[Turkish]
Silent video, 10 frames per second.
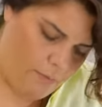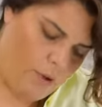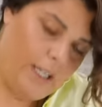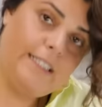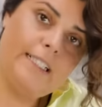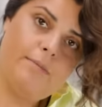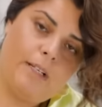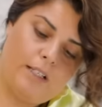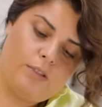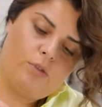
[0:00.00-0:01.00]
böyle
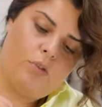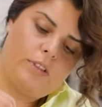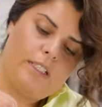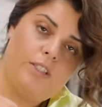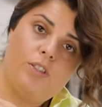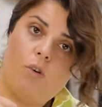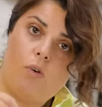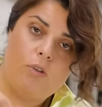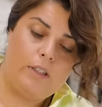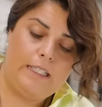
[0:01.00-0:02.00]
dilimler. Çok da ince
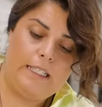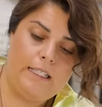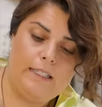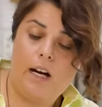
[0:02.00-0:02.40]
o değil.